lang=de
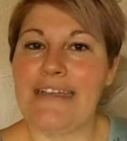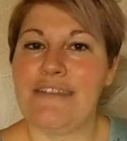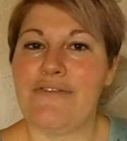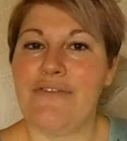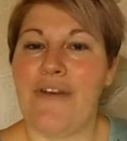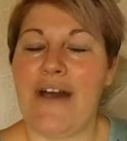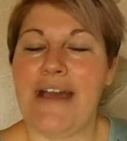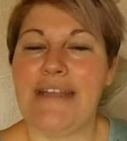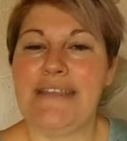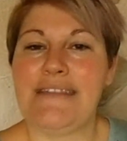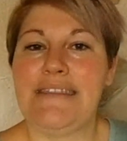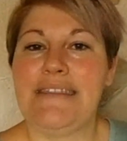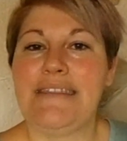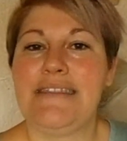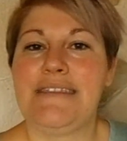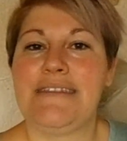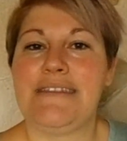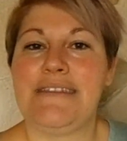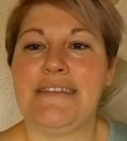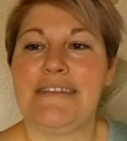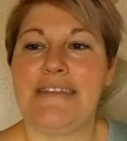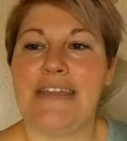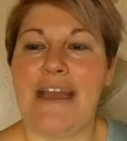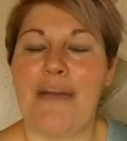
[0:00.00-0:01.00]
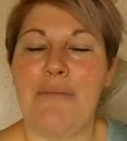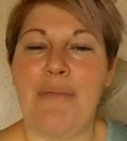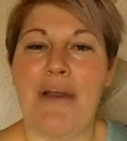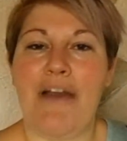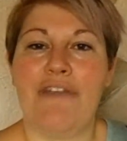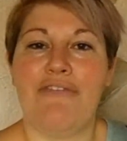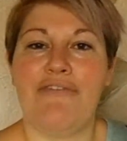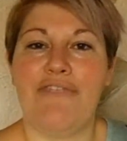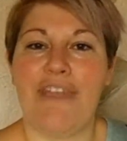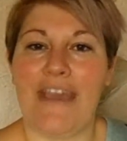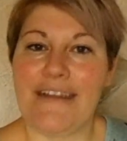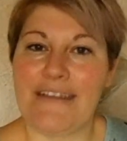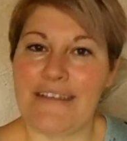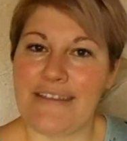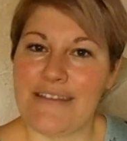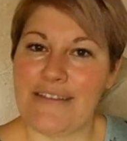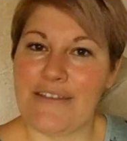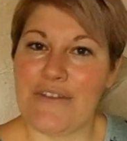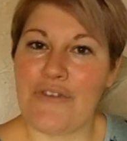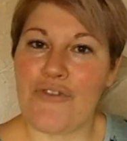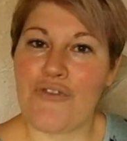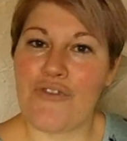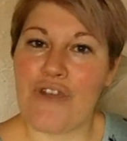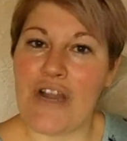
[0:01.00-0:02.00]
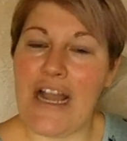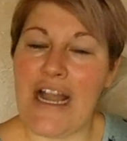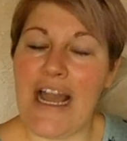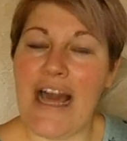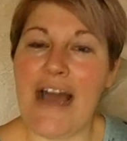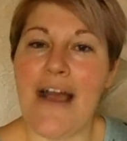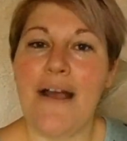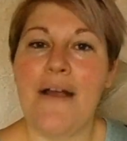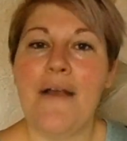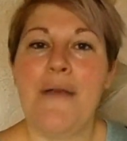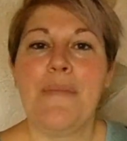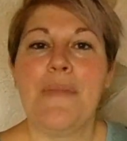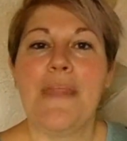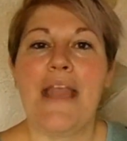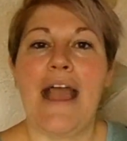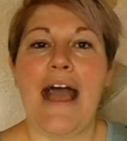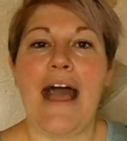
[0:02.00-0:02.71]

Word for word: Es war jetzt nicht der perfekteste Thriller.